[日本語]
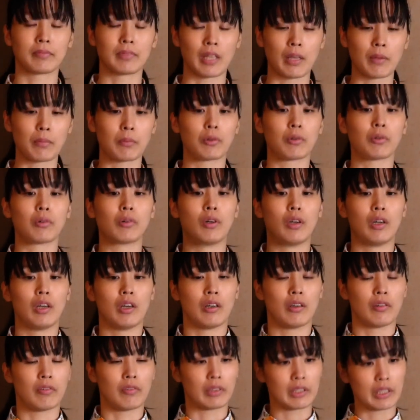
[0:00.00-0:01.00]
でも
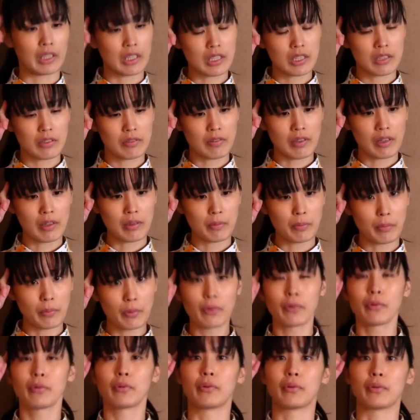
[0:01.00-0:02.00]
私は
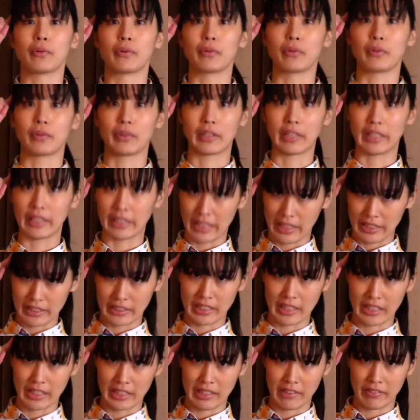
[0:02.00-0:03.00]
もう芸大
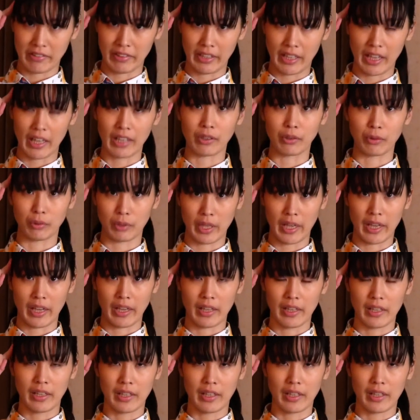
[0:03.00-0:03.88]
生ではないので